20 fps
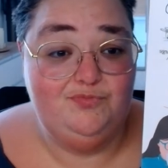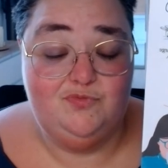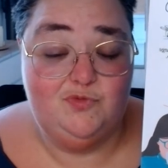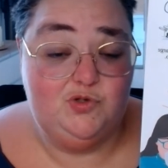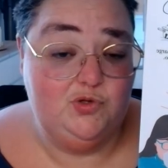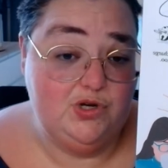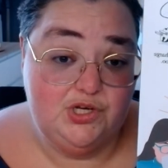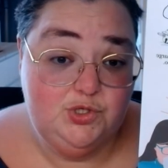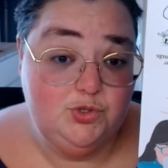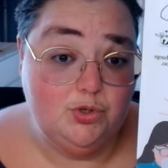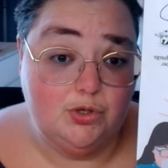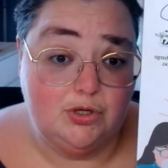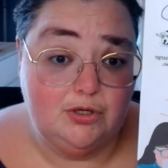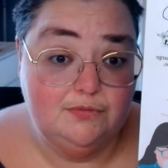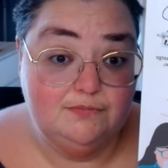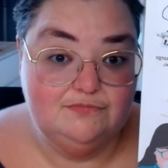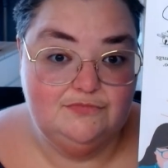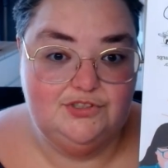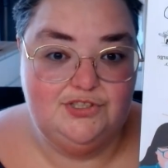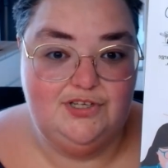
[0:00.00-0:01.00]
tous les jours.
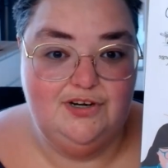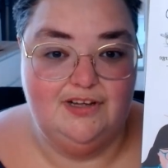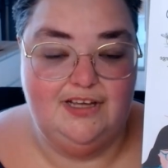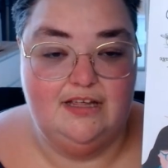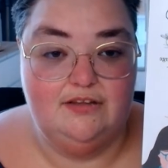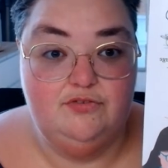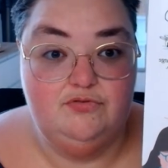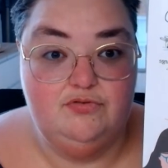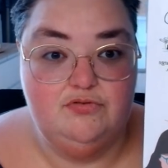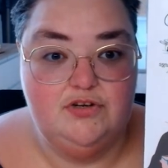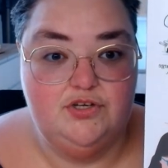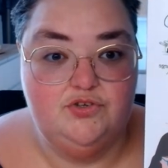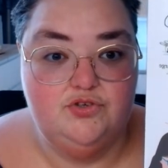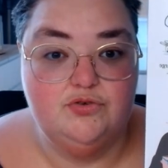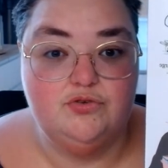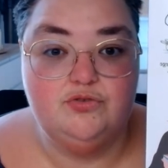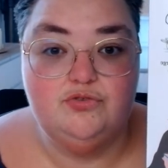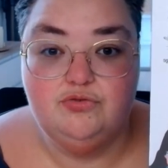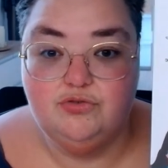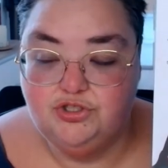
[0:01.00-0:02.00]
Je le regarde tous les
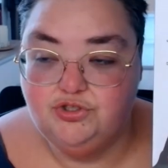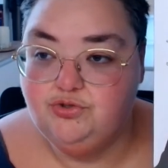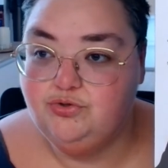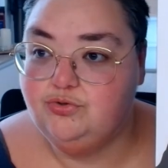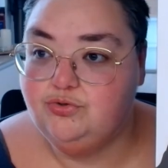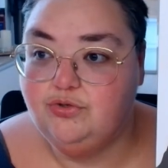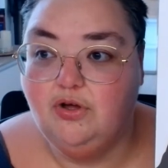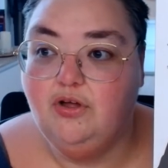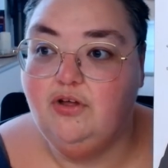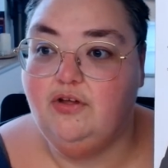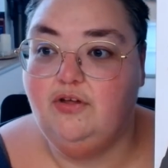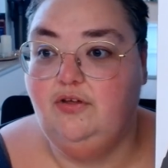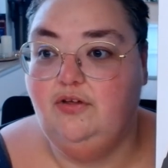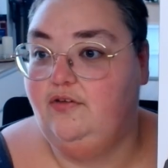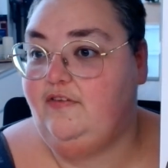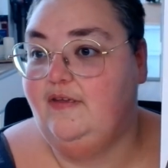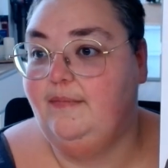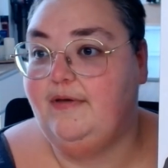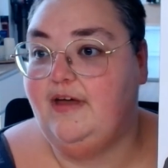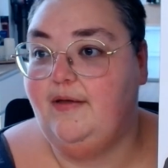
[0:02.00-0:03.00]
jours. Tous les jours,
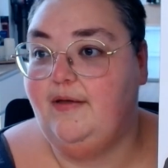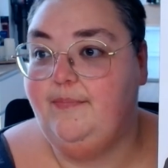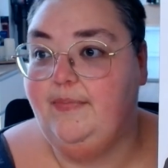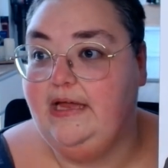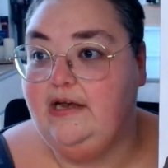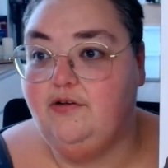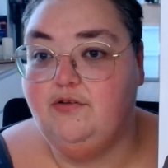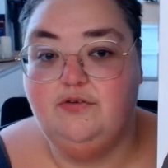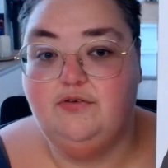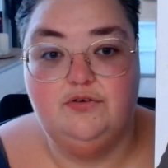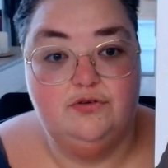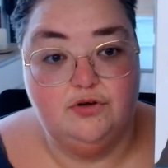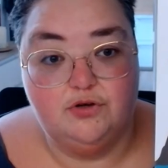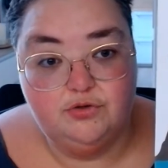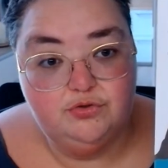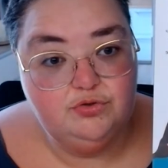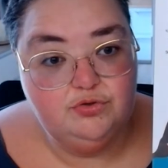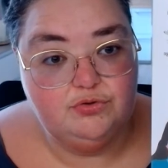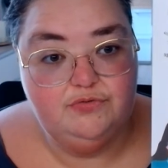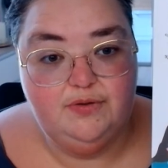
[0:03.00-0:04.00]
ça me rappelle de
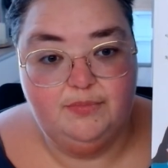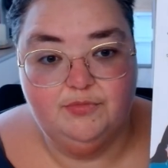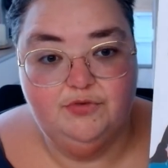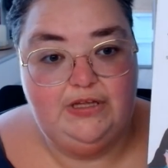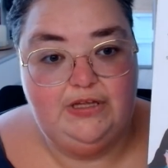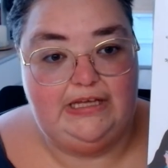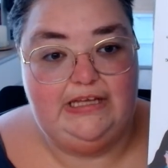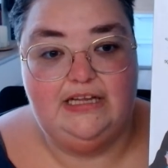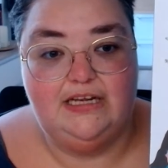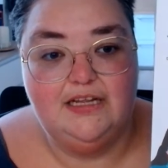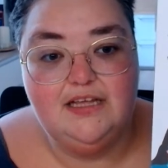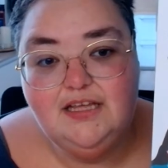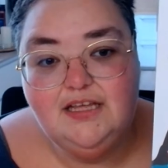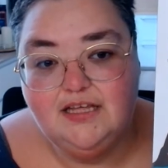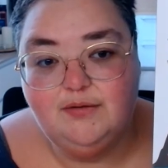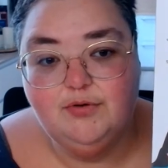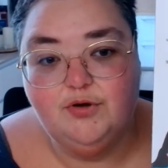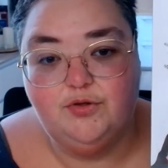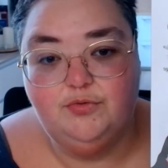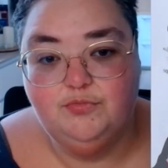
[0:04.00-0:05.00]
retrouver mon
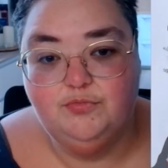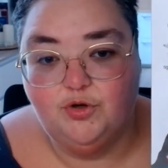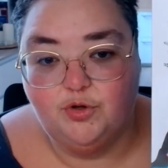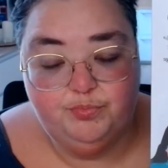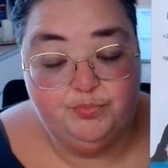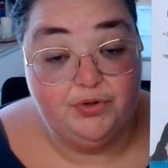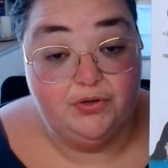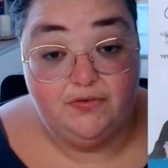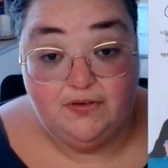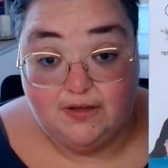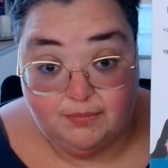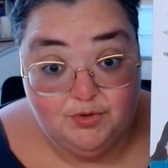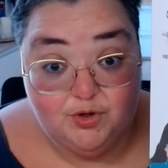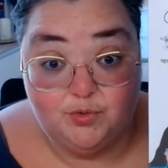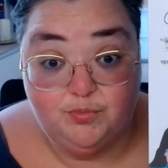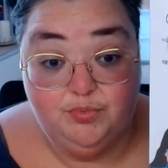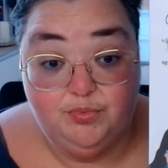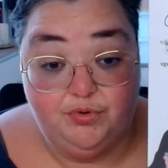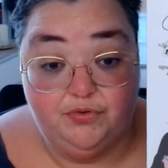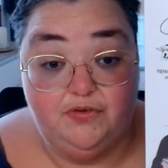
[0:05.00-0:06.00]
équilibre, de penser à me
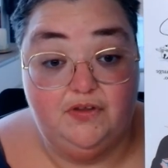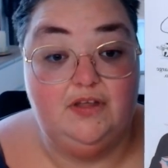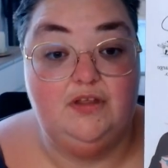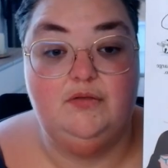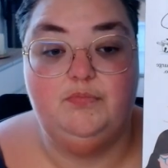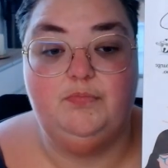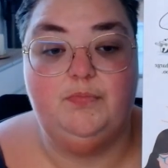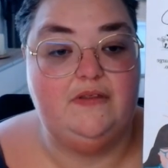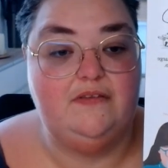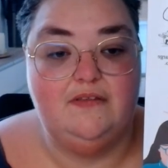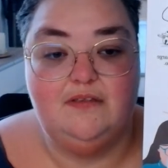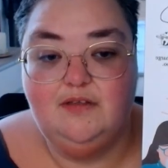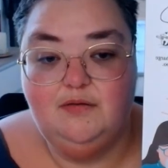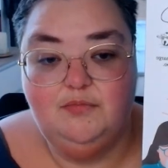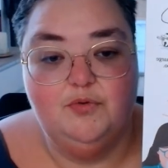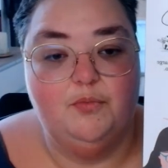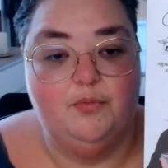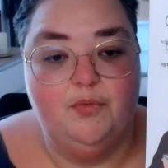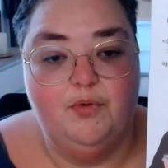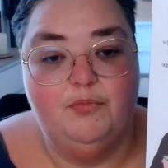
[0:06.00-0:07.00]
reposer, de passer des
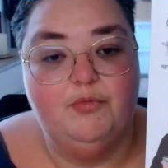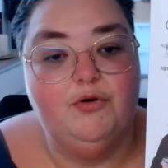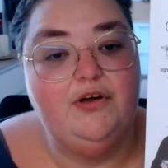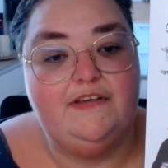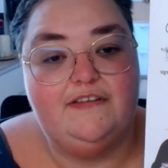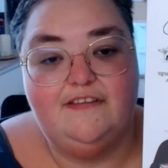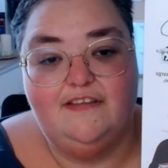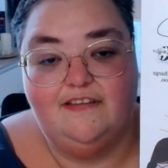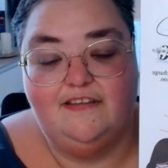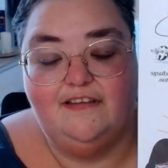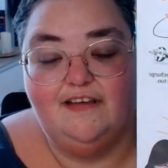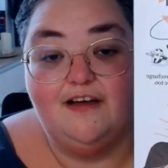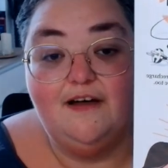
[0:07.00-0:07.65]
bons moments, etc.